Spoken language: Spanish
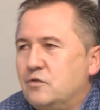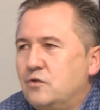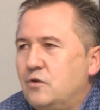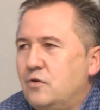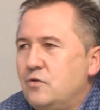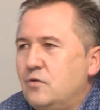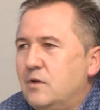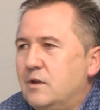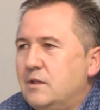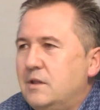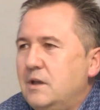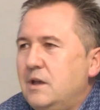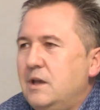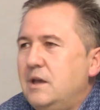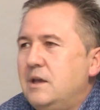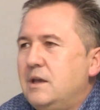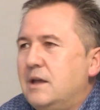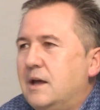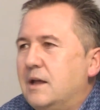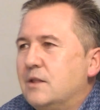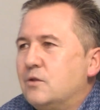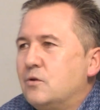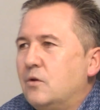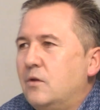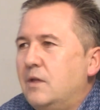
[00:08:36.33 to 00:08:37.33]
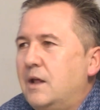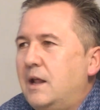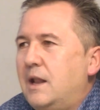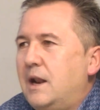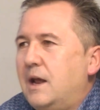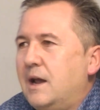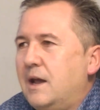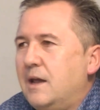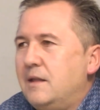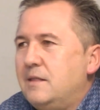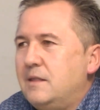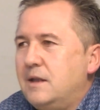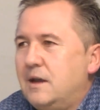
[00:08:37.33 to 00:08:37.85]
Toño, a ti y a toda
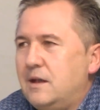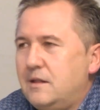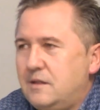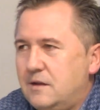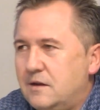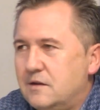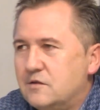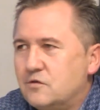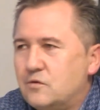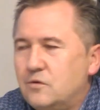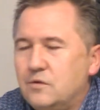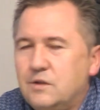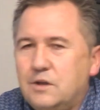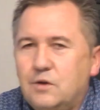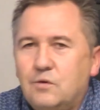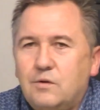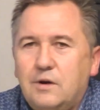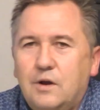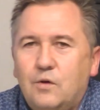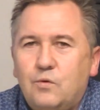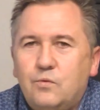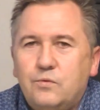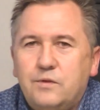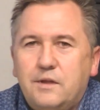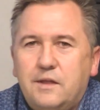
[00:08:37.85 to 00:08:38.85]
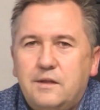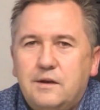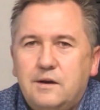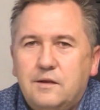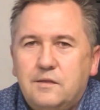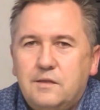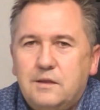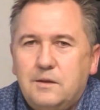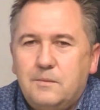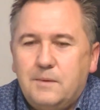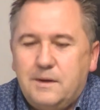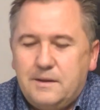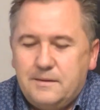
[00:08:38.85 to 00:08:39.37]
la gente que tienes contigo en la Junta
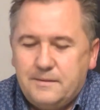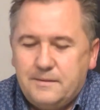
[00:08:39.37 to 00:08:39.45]
Directiva.